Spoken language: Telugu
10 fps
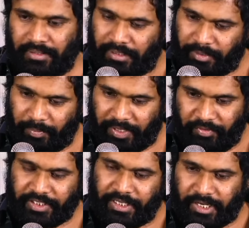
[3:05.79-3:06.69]
సార్ మీ
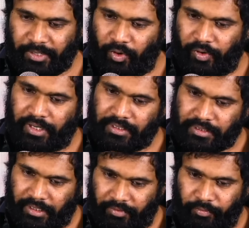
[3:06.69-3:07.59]
విజన్కి బౌండరీస్
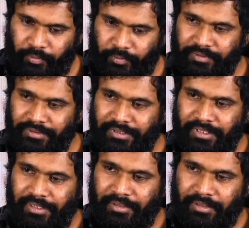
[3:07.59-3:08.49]
లేవు
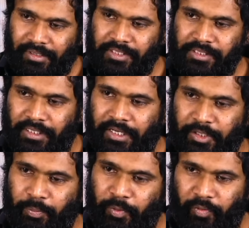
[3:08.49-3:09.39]
ఖచ్చితంగా
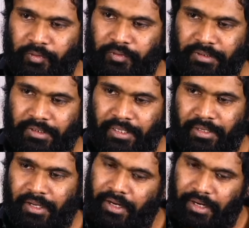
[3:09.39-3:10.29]
అది ప్రూవ్ అవుతుంది
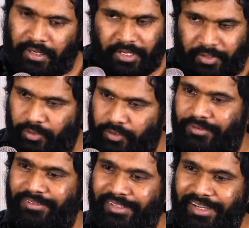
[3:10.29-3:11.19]
అనడానికి ఈరోజు
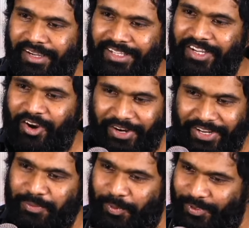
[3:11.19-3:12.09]
ఐ థింక్
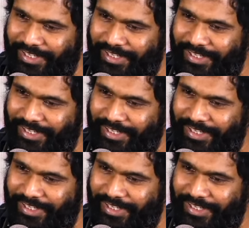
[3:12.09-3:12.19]
ఆడియన్స్ ప్రూవ్